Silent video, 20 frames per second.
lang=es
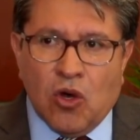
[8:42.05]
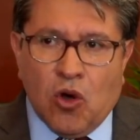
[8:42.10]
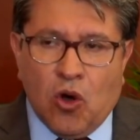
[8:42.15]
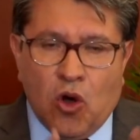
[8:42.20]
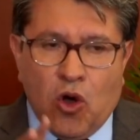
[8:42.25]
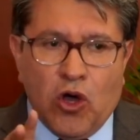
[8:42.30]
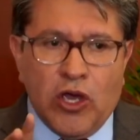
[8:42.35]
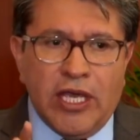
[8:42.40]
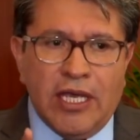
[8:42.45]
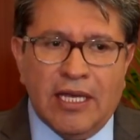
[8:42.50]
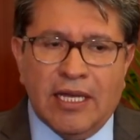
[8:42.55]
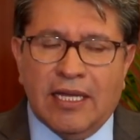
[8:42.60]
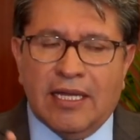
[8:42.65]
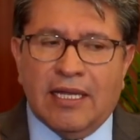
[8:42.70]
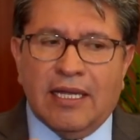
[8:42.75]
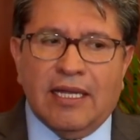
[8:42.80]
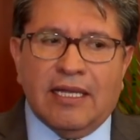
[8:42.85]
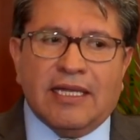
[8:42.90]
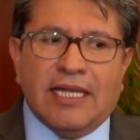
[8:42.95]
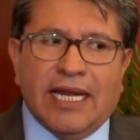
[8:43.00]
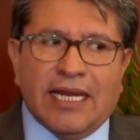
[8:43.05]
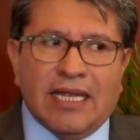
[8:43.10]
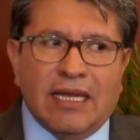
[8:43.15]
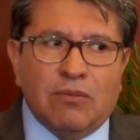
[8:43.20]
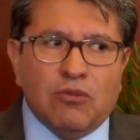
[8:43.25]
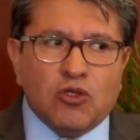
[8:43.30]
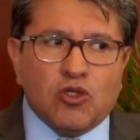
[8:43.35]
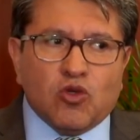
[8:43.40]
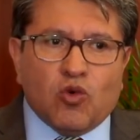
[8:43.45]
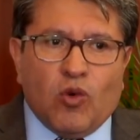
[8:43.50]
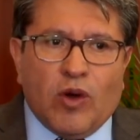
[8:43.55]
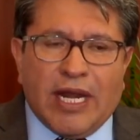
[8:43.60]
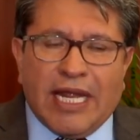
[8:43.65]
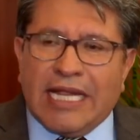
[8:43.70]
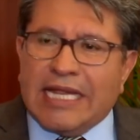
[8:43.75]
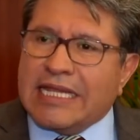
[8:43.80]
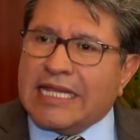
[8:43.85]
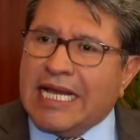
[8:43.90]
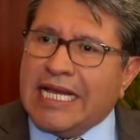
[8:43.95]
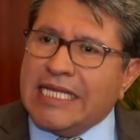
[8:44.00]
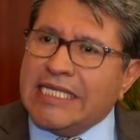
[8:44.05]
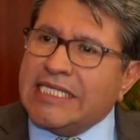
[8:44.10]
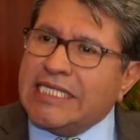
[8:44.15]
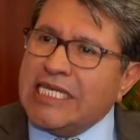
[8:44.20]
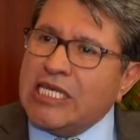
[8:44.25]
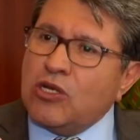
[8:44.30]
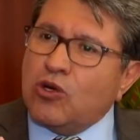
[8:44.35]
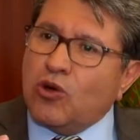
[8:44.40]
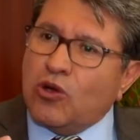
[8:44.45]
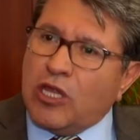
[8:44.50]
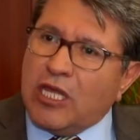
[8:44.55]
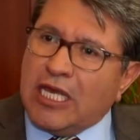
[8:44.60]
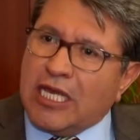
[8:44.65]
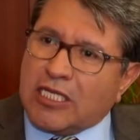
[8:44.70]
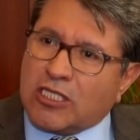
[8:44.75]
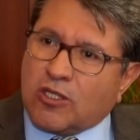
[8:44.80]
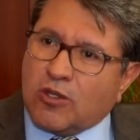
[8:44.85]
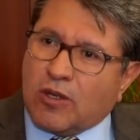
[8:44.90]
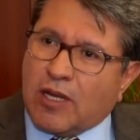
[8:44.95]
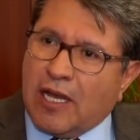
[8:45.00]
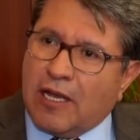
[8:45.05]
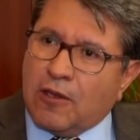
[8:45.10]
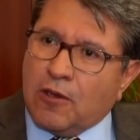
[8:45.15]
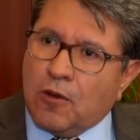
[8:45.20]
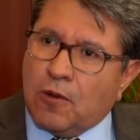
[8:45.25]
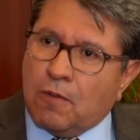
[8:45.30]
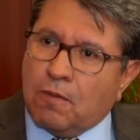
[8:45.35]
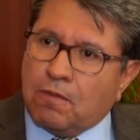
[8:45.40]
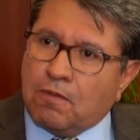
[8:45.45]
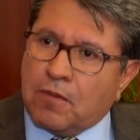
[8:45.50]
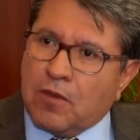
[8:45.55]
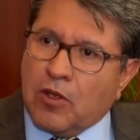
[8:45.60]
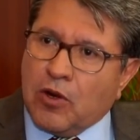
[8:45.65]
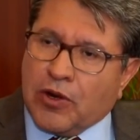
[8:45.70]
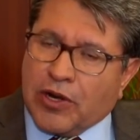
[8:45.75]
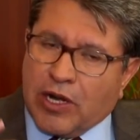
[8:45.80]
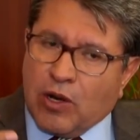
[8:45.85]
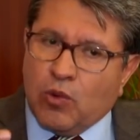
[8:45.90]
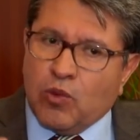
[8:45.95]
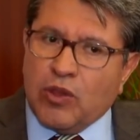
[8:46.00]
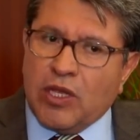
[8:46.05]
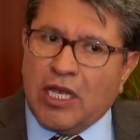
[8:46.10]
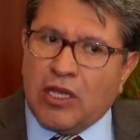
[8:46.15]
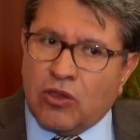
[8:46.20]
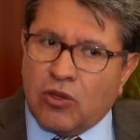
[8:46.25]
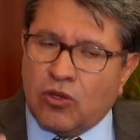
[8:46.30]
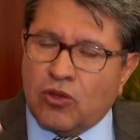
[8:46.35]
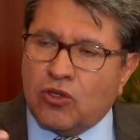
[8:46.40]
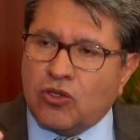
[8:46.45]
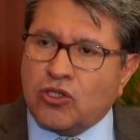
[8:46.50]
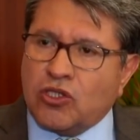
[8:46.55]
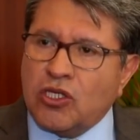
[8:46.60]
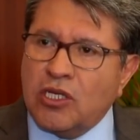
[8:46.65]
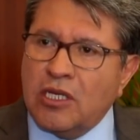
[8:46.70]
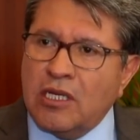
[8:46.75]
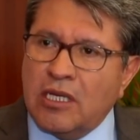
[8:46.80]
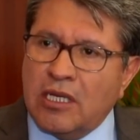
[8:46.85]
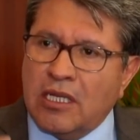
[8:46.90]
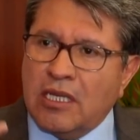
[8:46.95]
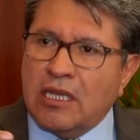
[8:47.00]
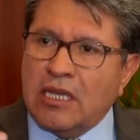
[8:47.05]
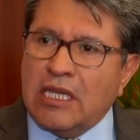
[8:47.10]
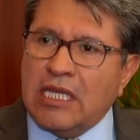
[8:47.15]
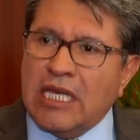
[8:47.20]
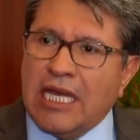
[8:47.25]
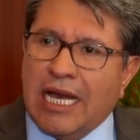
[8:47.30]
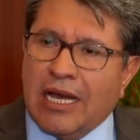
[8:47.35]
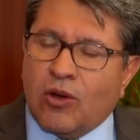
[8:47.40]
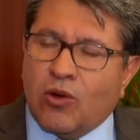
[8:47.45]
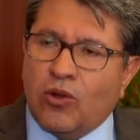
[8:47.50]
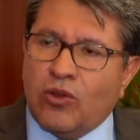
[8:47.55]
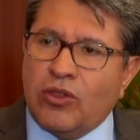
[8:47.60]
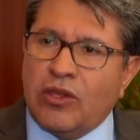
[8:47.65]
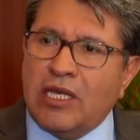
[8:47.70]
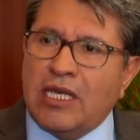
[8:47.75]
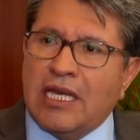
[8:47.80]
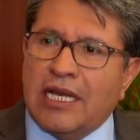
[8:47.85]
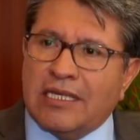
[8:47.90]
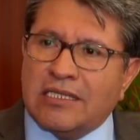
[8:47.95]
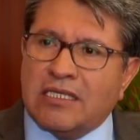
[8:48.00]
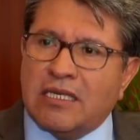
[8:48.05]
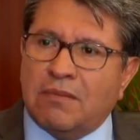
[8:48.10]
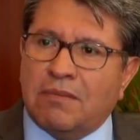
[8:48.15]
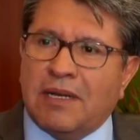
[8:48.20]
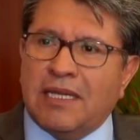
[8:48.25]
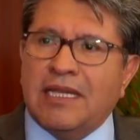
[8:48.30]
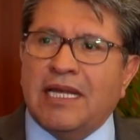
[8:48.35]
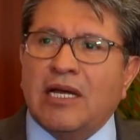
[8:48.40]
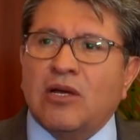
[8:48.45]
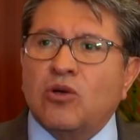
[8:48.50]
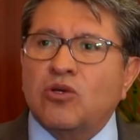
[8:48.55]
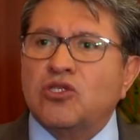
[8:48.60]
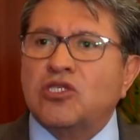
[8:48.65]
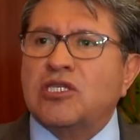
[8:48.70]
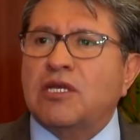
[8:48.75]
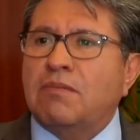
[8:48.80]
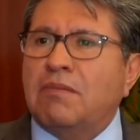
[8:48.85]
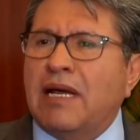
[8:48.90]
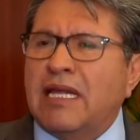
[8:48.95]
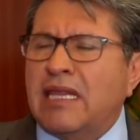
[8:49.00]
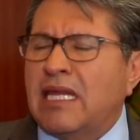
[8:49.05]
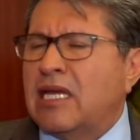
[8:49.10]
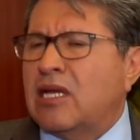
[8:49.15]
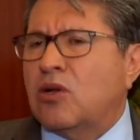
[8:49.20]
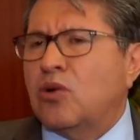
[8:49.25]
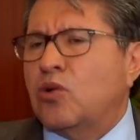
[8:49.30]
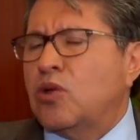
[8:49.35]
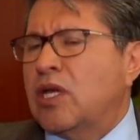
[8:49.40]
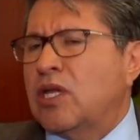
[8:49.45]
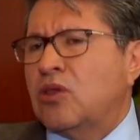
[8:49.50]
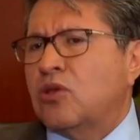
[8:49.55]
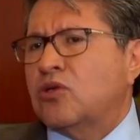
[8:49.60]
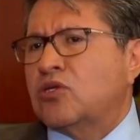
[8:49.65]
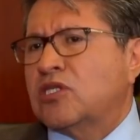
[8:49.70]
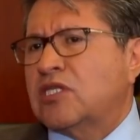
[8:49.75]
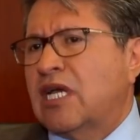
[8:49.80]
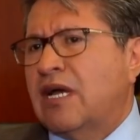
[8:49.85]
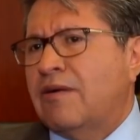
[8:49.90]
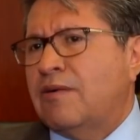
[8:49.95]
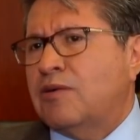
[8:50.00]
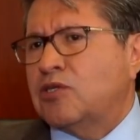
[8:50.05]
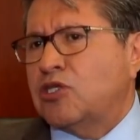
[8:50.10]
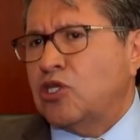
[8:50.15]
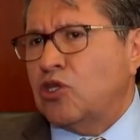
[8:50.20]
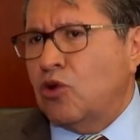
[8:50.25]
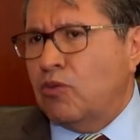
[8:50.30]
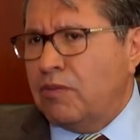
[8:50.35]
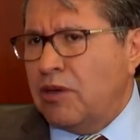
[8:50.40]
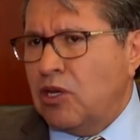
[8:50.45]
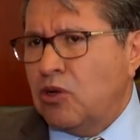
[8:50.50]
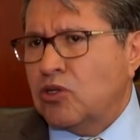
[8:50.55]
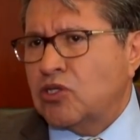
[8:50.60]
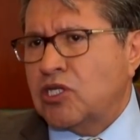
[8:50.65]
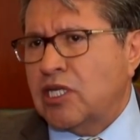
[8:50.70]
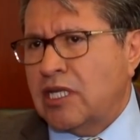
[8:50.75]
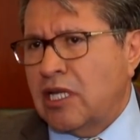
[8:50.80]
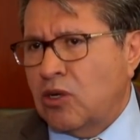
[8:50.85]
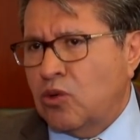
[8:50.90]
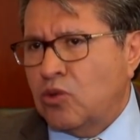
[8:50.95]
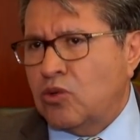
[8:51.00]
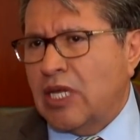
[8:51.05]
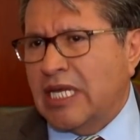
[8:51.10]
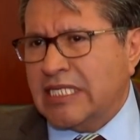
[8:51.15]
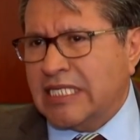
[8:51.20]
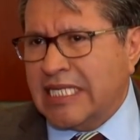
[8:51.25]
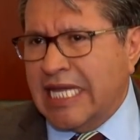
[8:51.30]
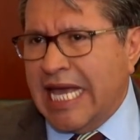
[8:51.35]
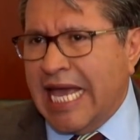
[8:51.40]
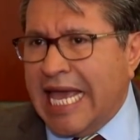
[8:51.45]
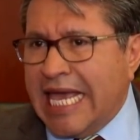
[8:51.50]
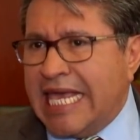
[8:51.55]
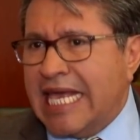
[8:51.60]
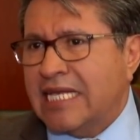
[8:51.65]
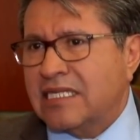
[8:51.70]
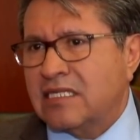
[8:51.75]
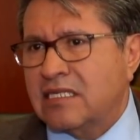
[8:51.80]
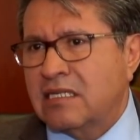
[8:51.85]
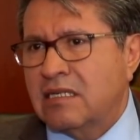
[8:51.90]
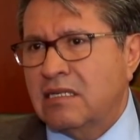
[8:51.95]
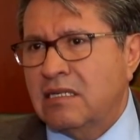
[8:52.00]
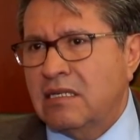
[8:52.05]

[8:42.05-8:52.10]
Hoy tardamos 45 días, Tocayo, reuniéndonos día con día, semana con semana, incluyendo sábados y domingos en algunas de ellas,